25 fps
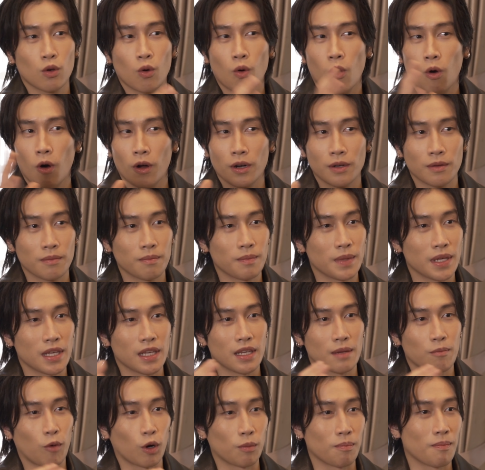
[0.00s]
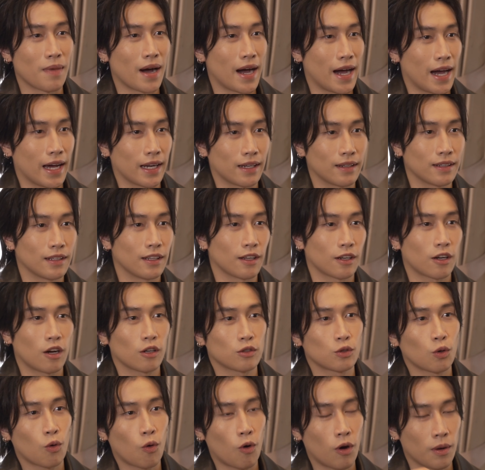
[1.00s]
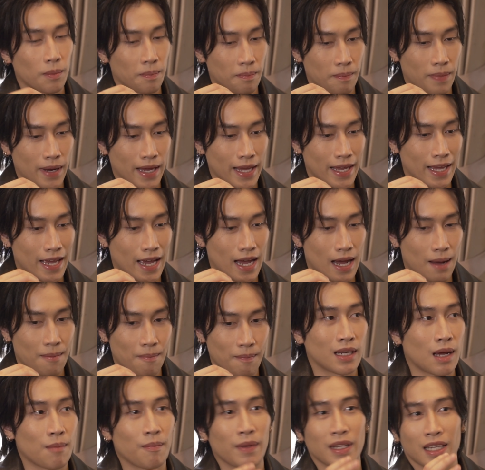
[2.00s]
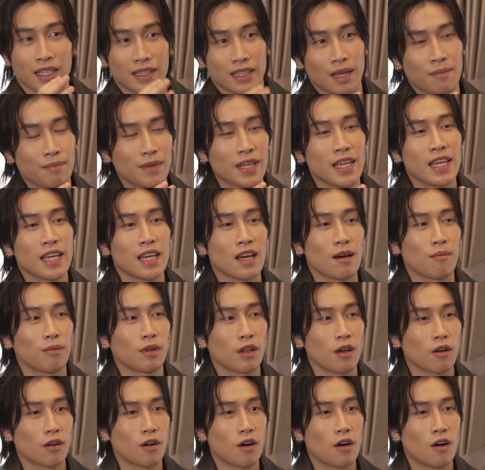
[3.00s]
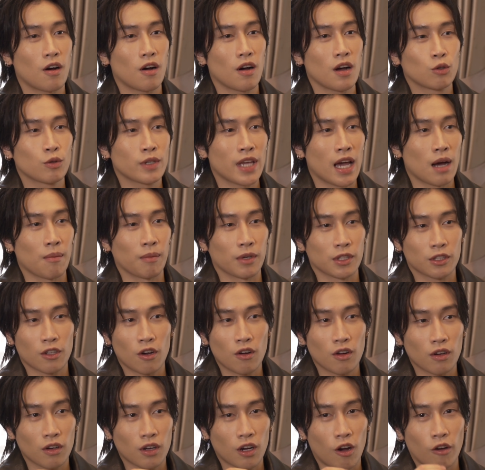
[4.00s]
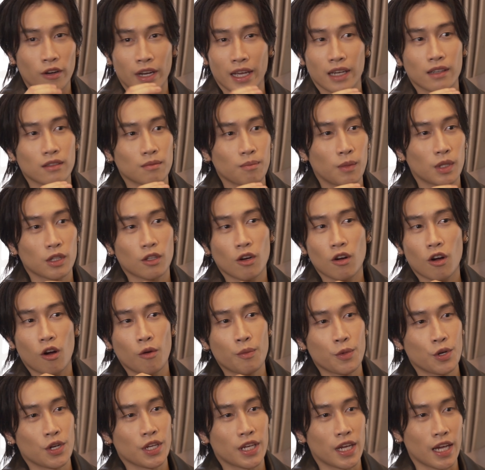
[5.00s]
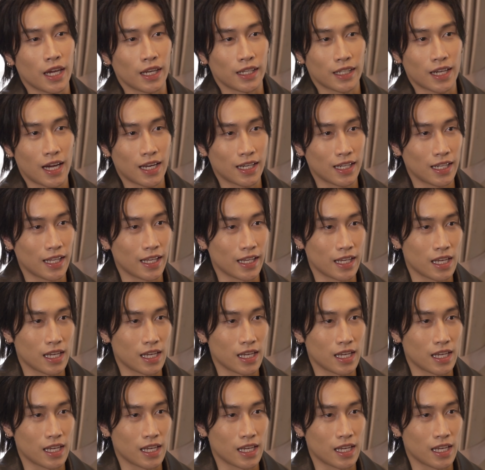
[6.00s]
ทุกคนมีบทบาทแล้วก็ทุกคนพยายามทำมันอย่างเต็มที่ครับแล้วก็ทุกอย่างมันต้อง connect มันต้อง communicate กันอะไร